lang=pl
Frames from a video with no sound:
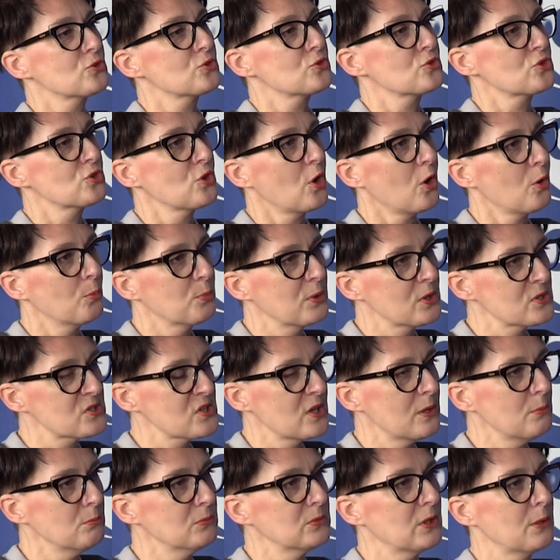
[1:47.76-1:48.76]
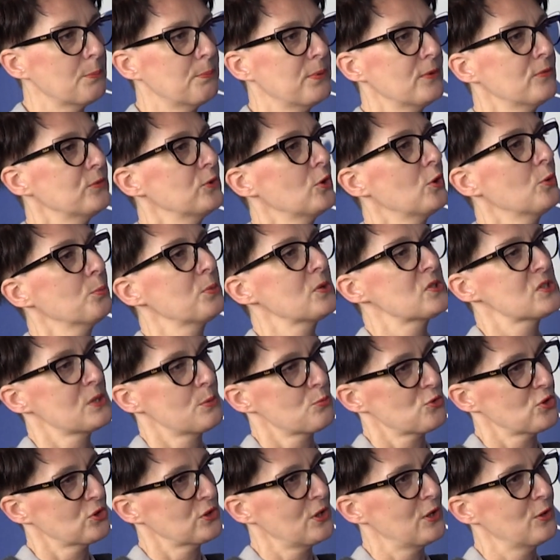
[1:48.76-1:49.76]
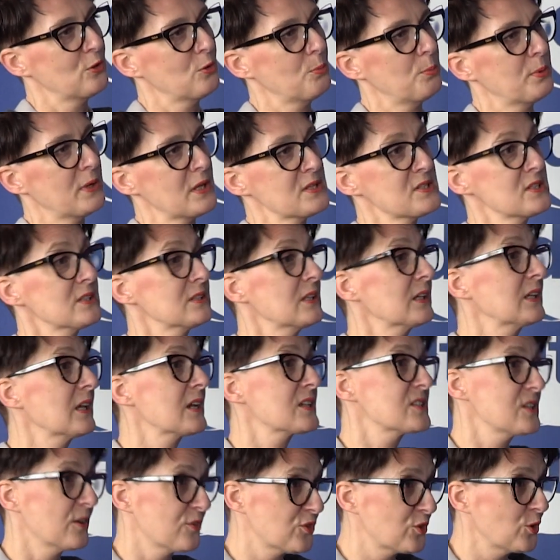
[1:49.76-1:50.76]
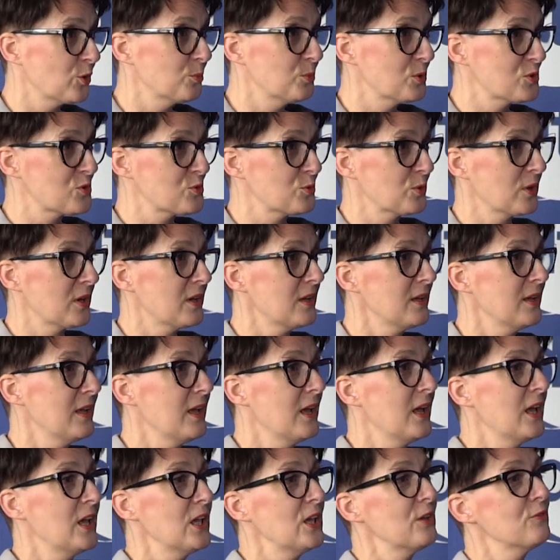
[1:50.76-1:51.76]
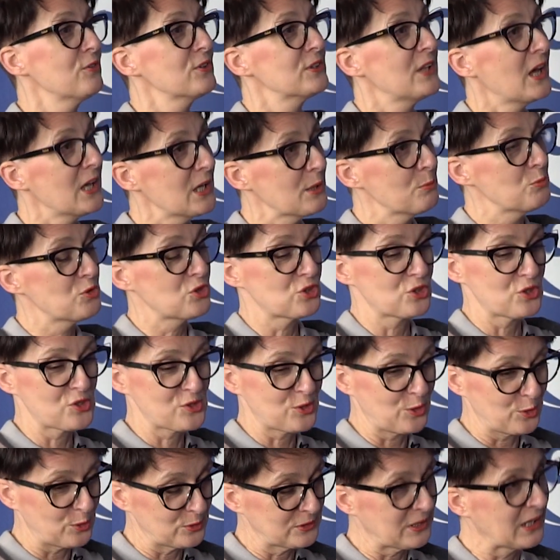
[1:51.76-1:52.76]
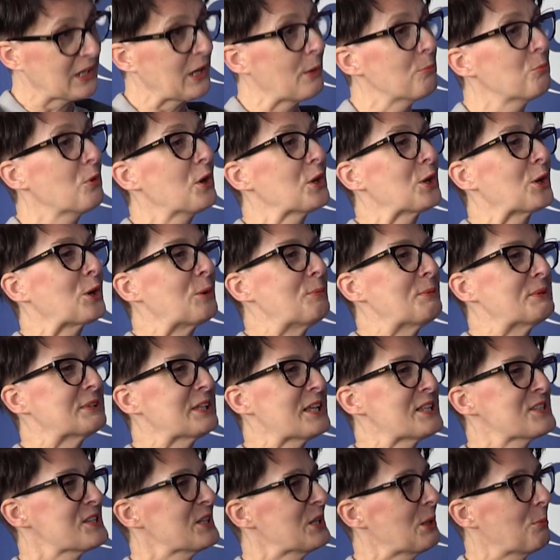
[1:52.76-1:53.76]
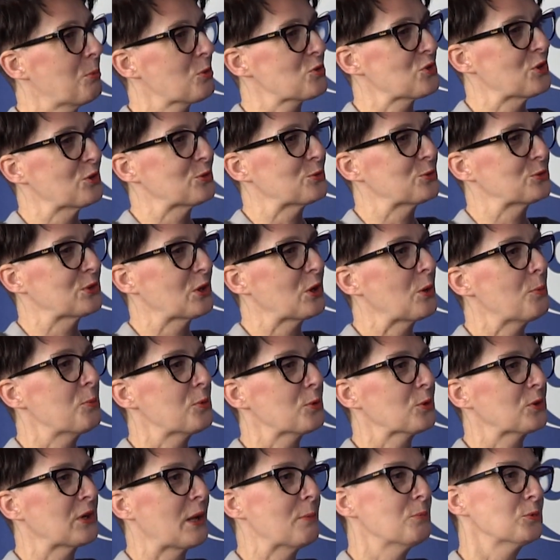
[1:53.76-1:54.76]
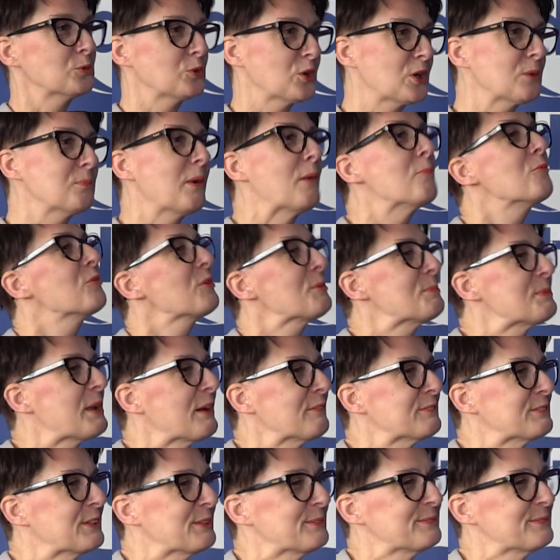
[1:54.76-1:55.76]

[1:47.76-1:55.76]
Czy obiecam? Na pewno obiecam rzetelną pracę, tak jak zawsze obiecuję. I wydaje mi się, że skoro taka była rekomendacja na początku tego programu, to chyba mówię prawdę.